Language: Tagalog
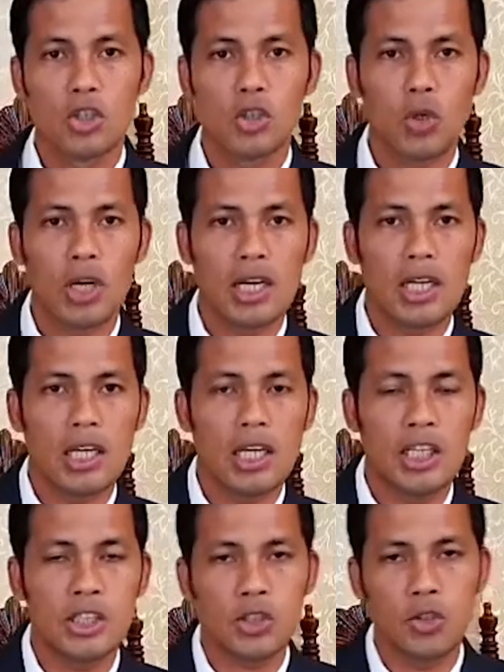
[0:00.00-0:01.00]
So ang
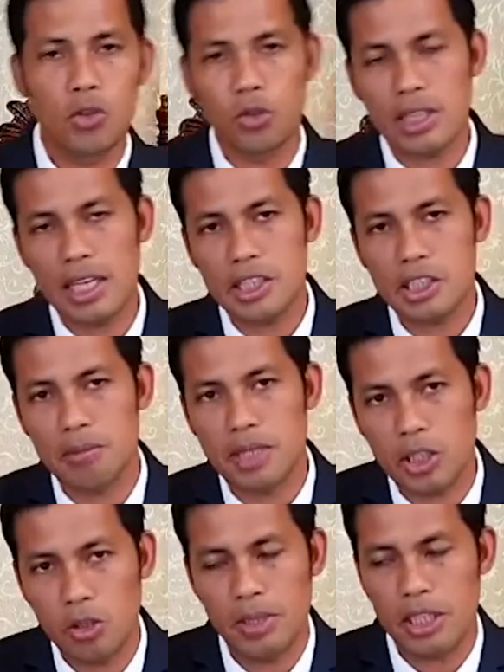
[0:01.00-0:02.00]
gihisgutan sa
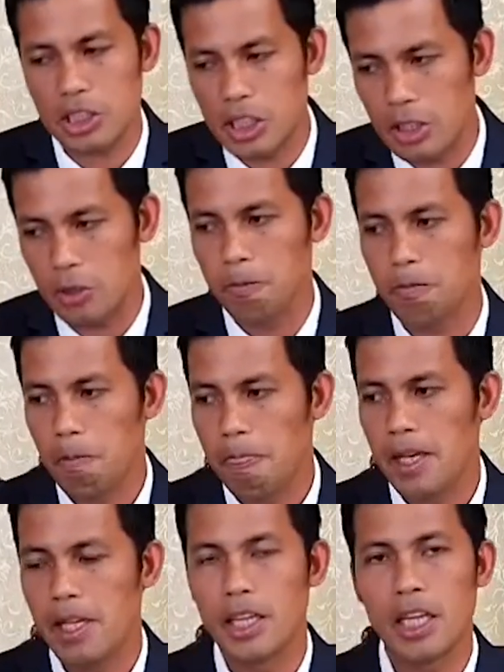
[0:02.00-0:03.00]
Matthew
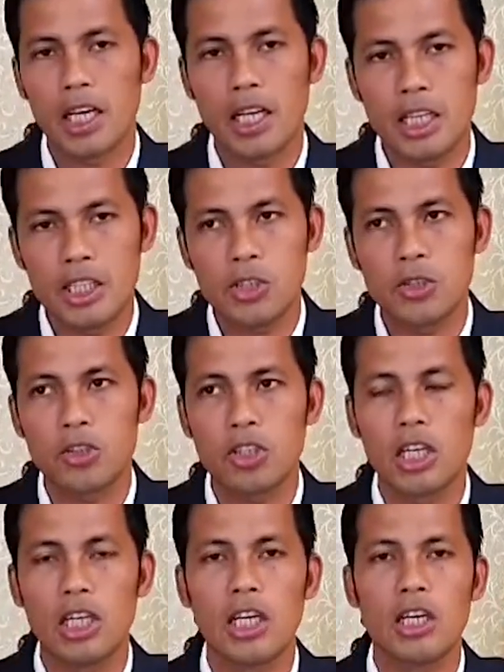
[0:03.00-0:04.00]
25,
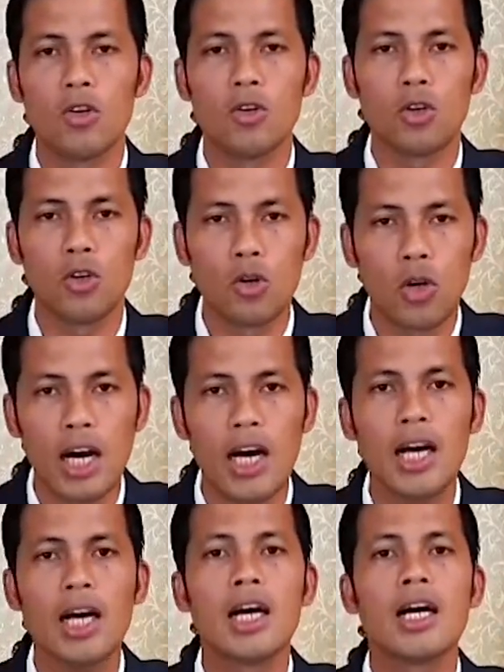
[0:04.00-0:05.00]
naghisgot kini og
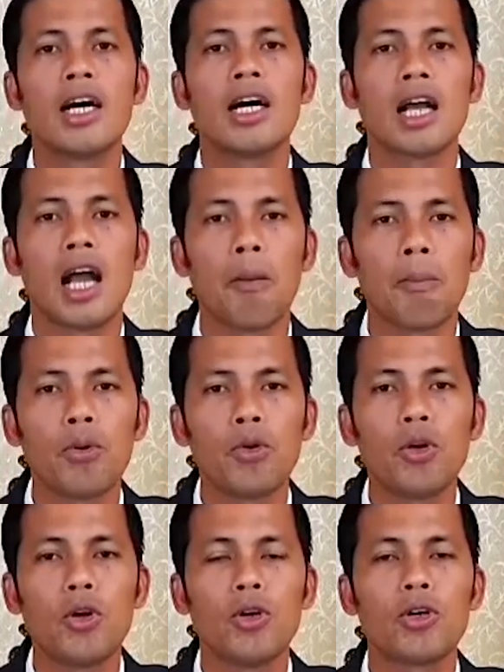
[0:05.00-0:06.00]
duha
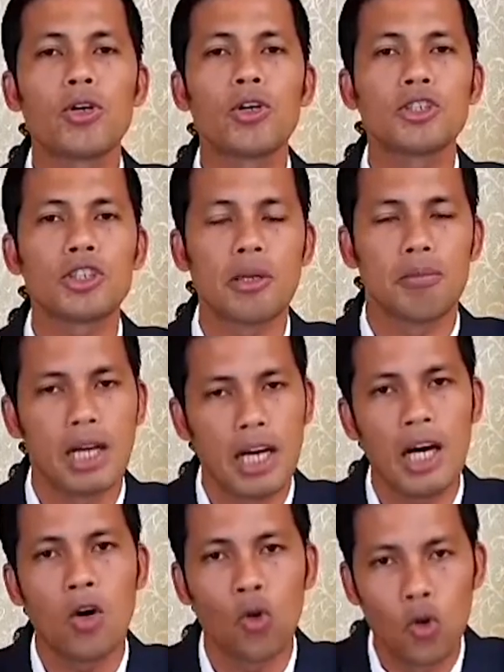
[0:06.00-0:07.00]
kapundok sa
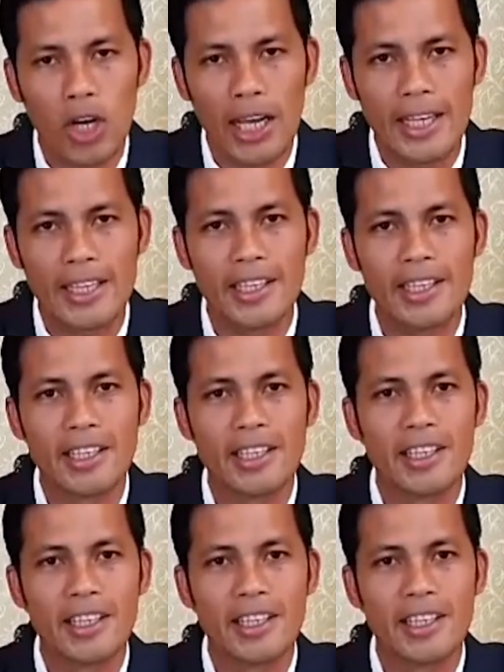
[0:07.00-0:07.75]
mga ulay.